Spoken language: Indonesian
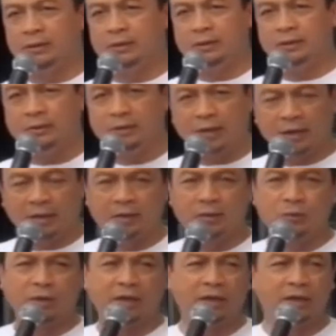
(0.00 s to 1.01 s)
Kigen,
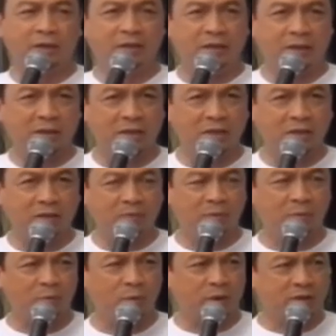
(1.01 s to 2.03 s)
Quranic Generation
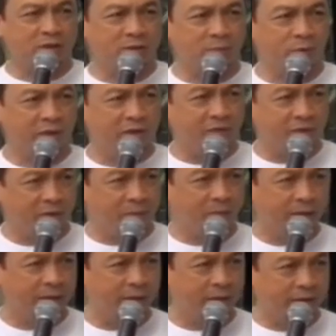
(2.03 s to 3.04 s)
membuat sebuah event
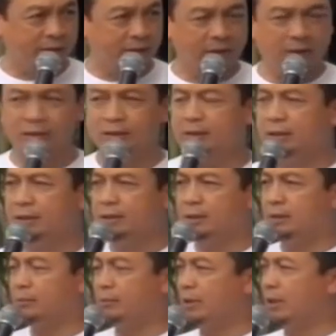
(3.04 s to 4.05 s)
pada hari ini
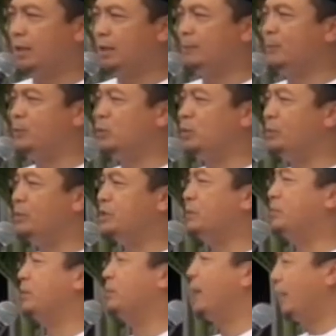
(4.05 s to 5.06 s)
berharap untuk bisa
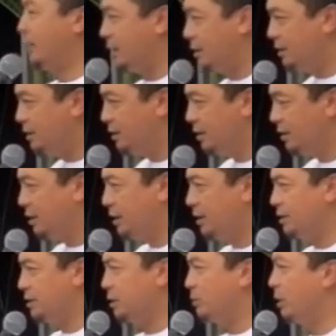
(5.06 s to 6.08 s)
berbagi.
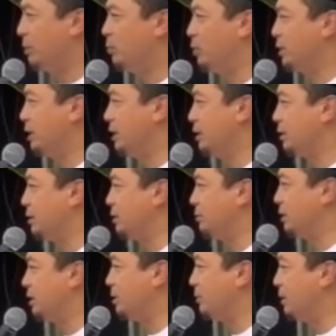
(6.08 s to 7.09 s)
Sebab mungkin
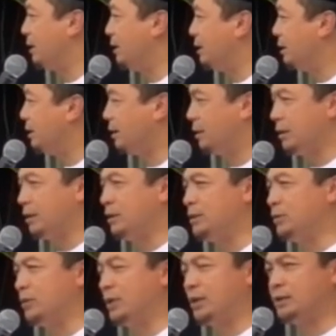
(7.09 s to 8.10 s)
teman-teman di Kigen ini
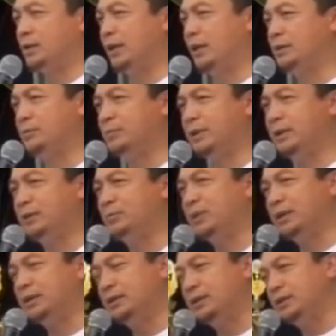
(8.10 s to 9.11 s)
sudah sangat
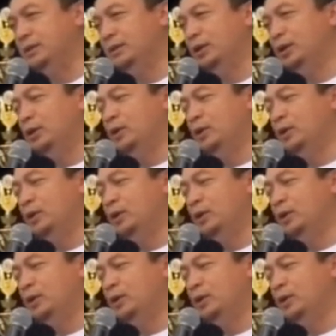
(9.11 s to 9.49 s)
menikmati